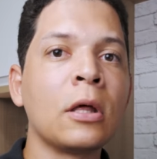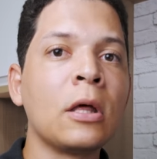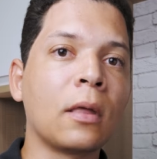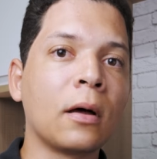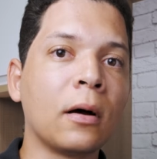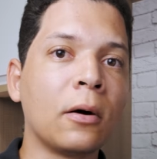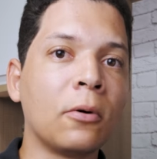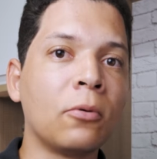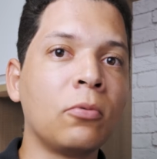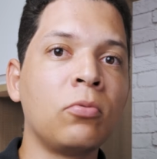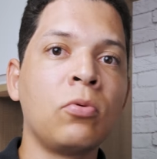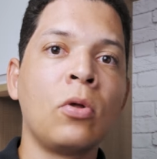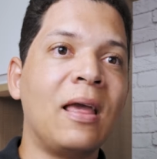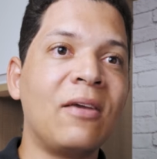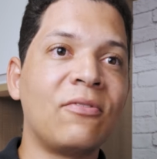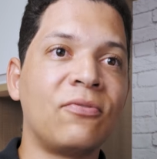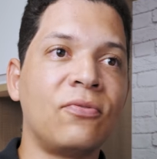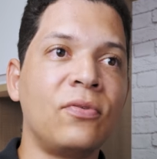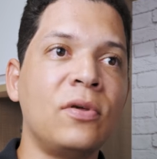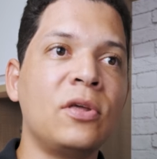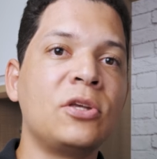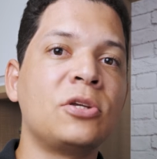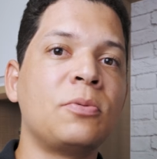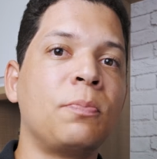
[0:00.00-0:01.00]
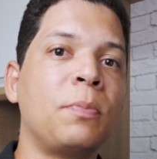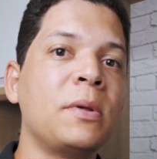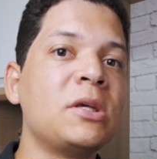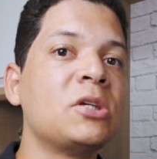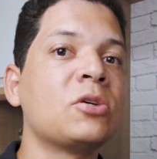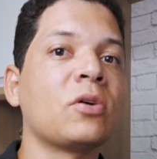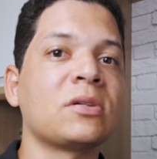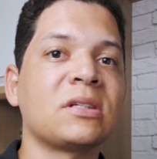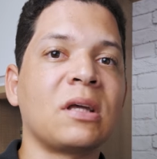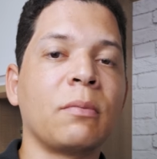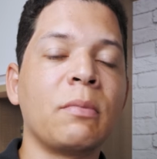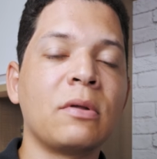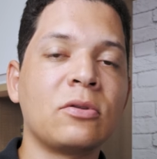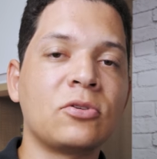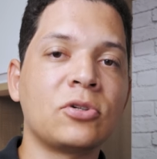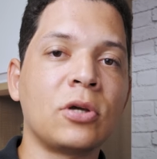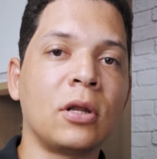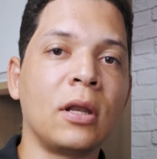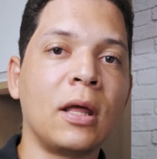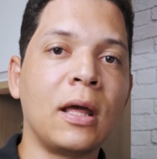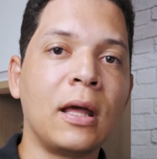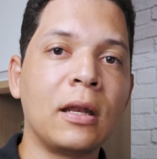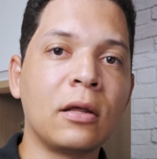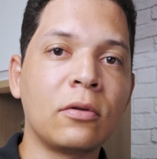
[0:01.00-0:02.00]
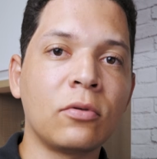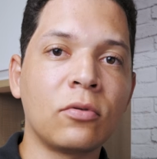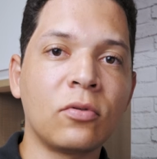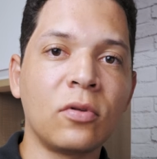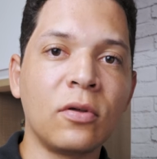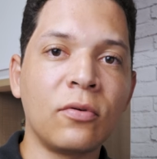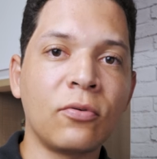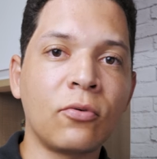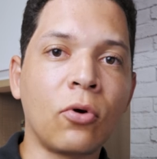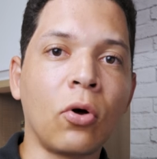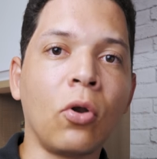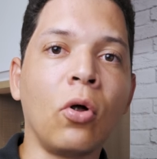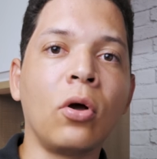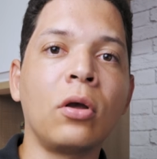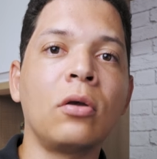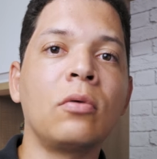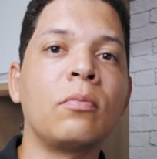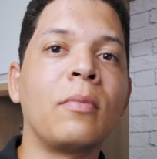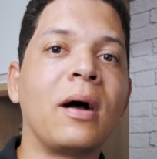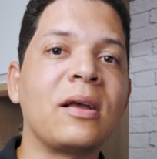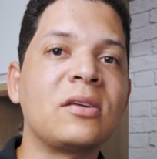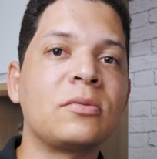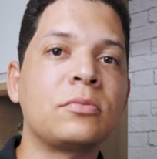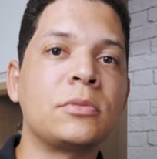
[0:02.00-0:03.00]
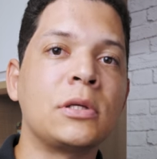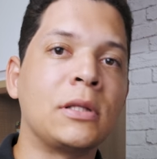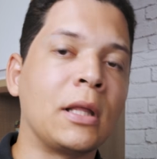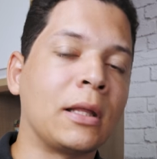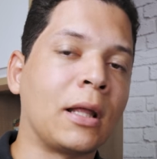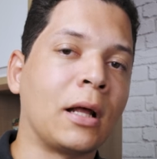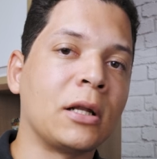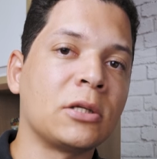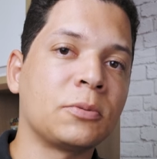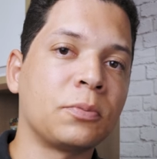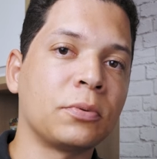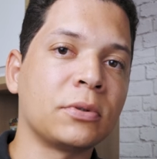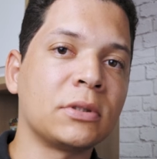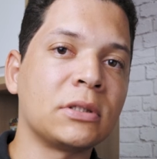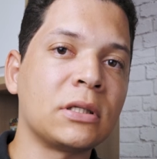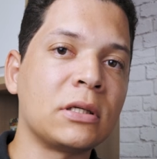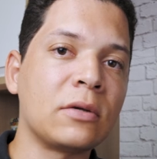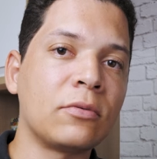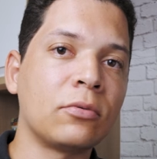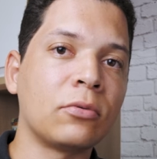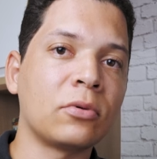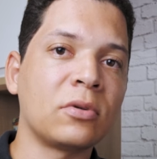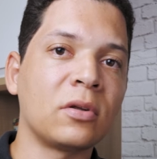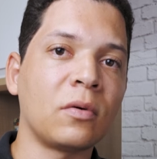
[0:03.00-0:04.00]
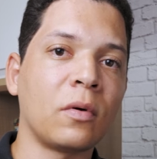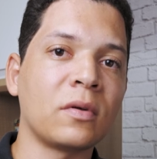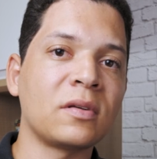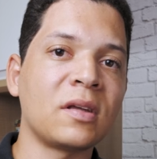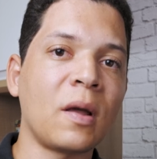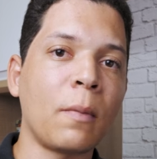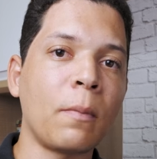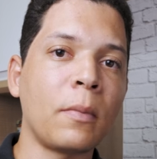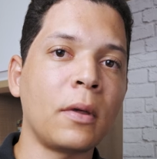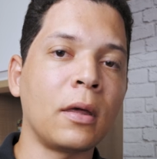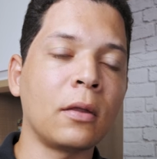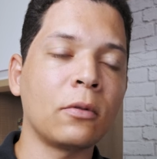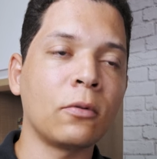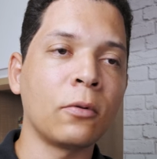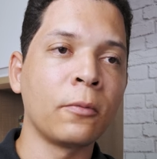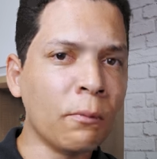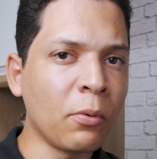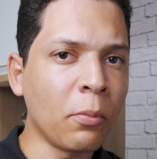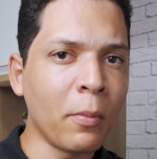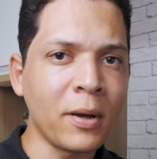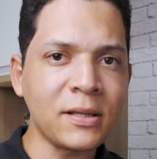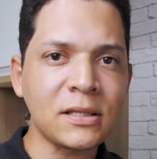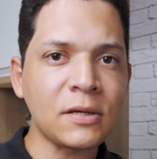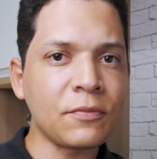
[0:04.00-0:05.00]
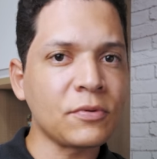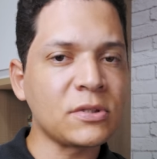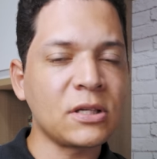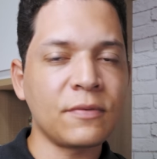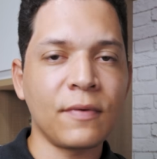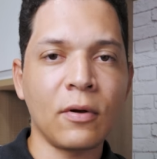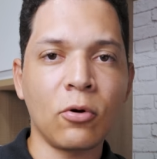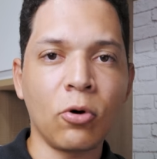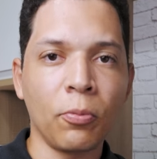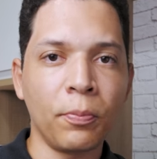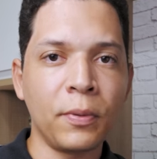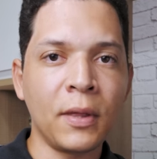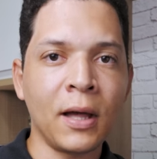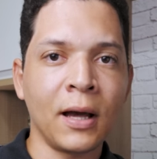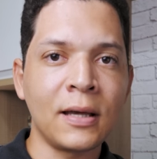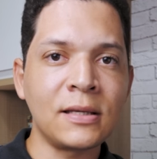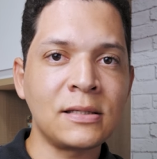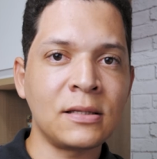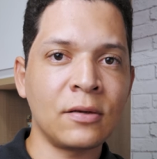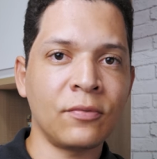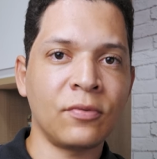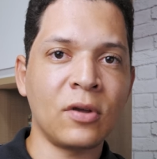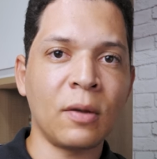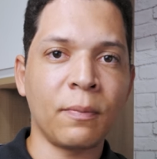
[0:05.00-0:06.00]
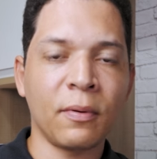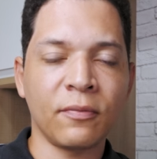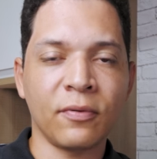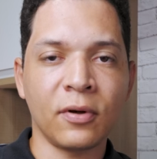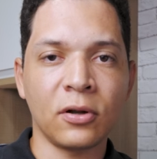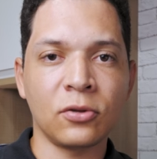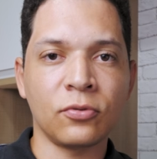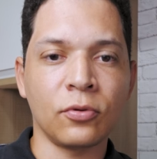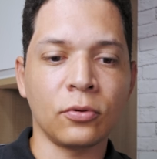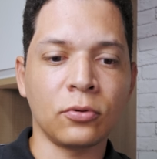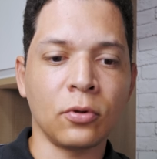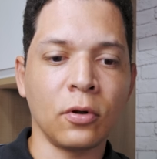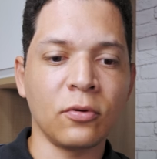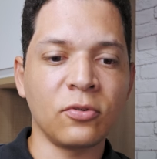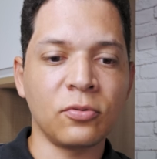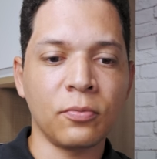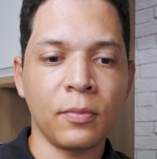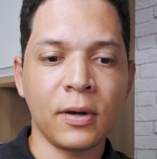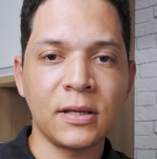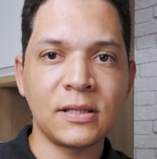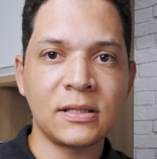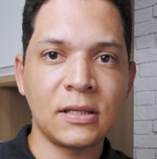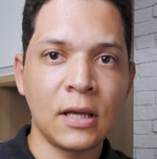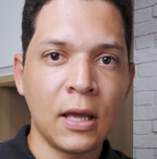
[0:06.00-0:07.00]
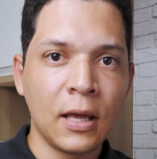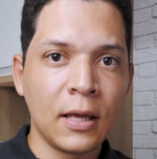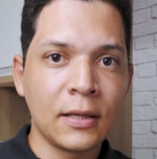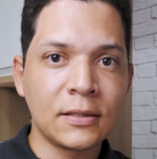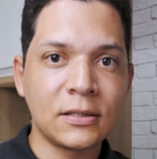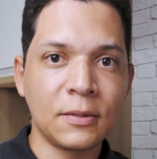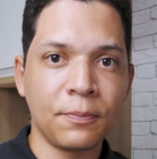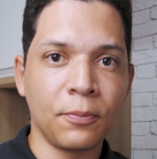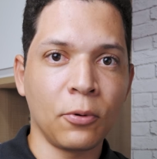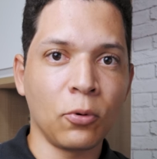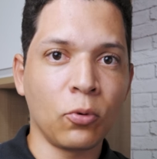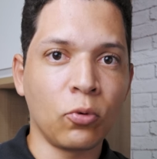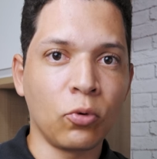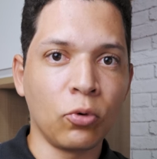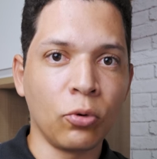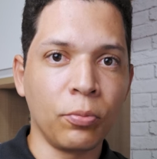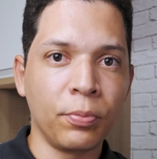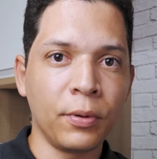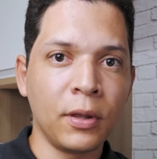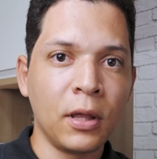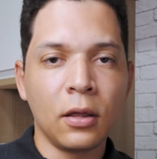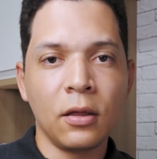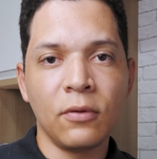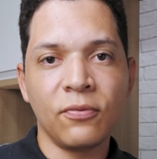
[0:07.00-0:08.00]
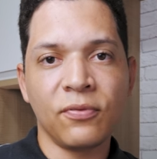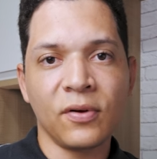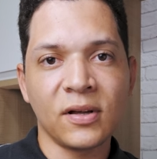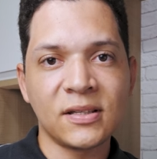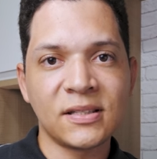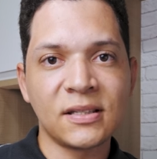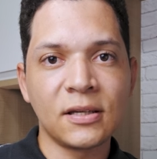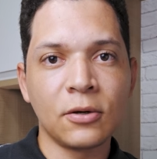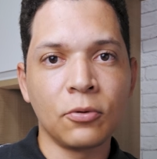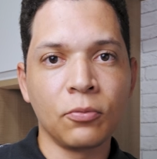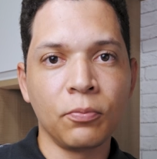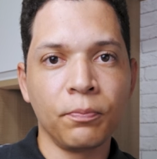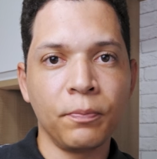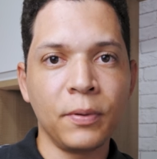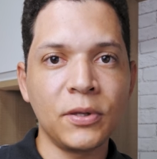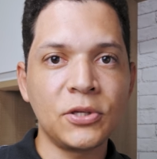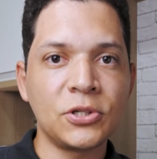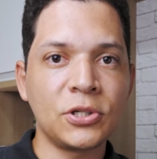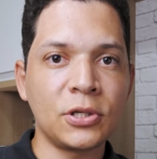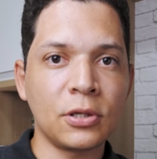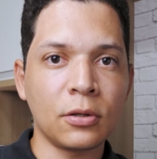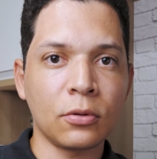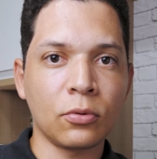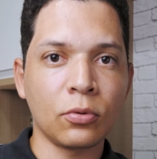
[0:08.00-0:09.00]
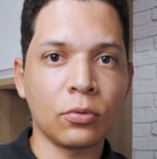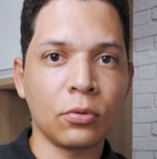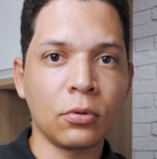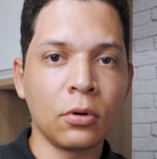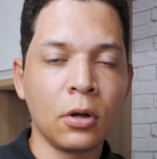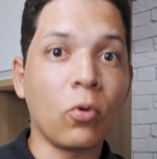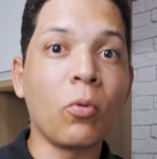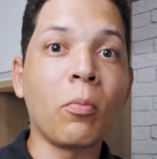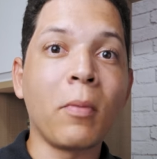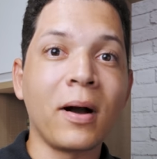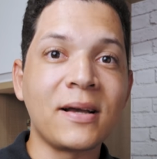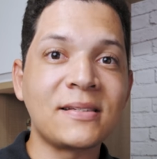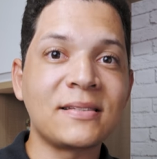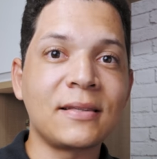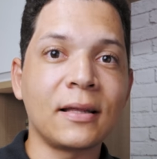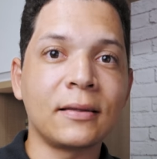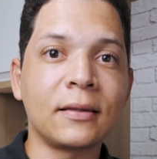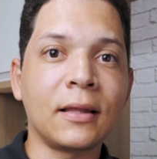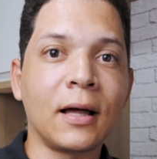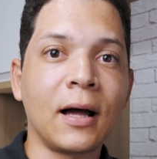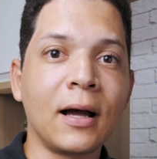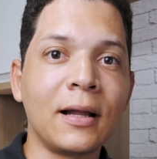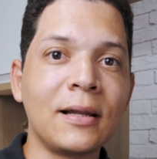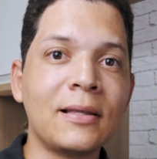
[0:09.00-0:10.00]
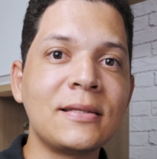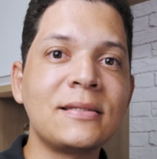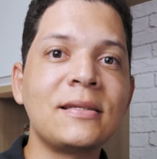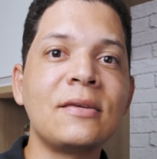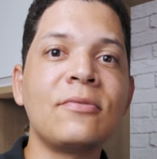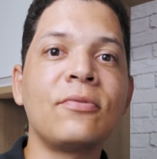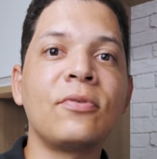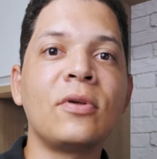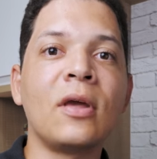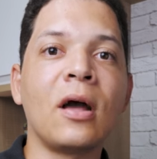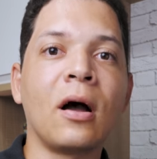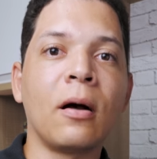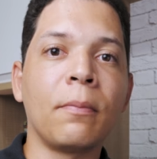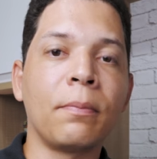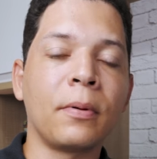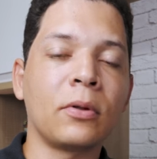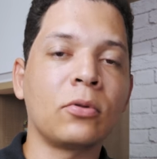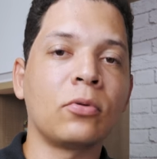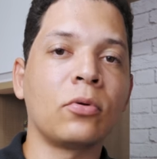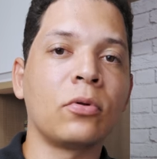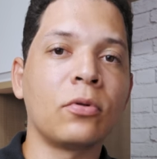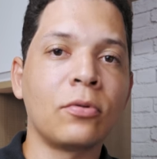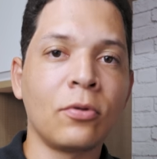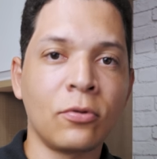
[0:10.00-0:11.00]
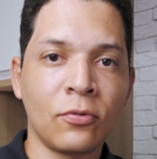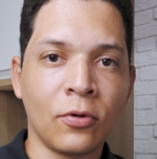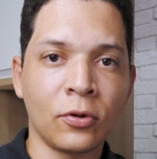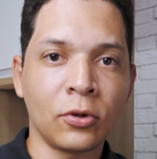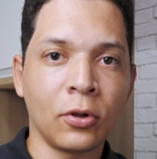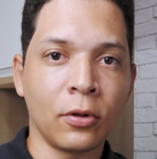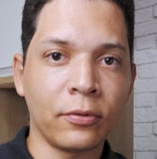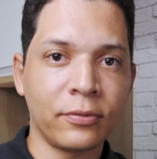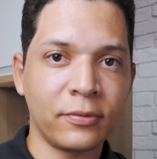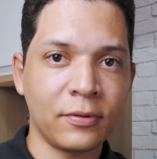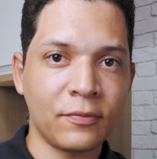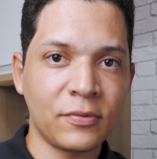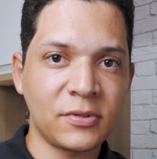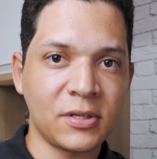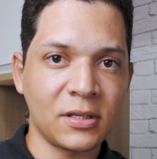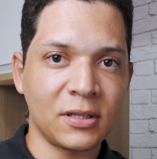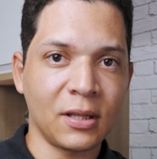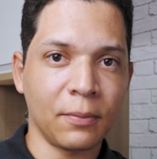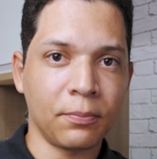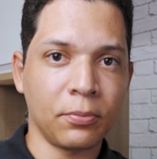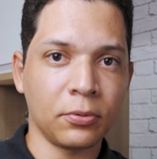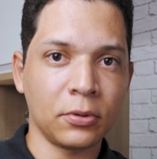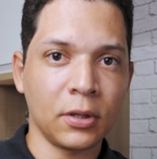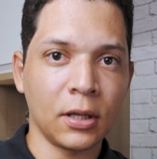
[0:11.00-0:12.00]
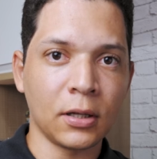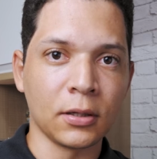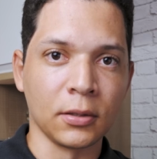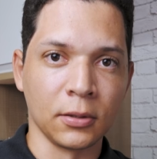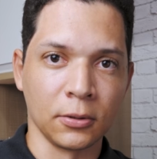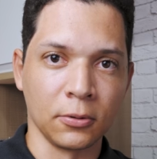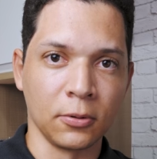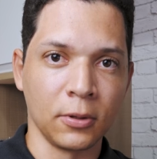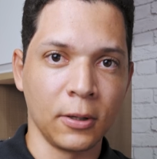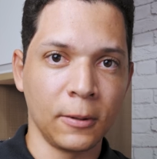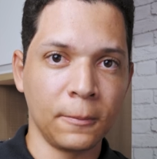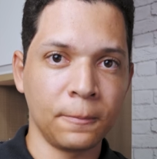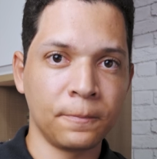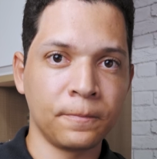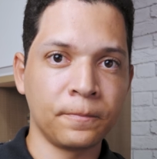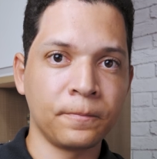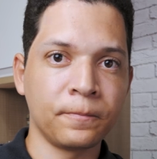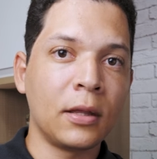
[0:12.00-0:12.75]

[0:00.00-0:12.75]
Então, evite pedir orçamentos genéricos e coloque o máximo de detalhes possível no seu orçamento. Por mais que você vai copiar isso e enviar para vários fotógrafos, mas se preocupe em fazer um pedido com mais detalhes e enviar para todos os fotógrafos que você está ponderando, né?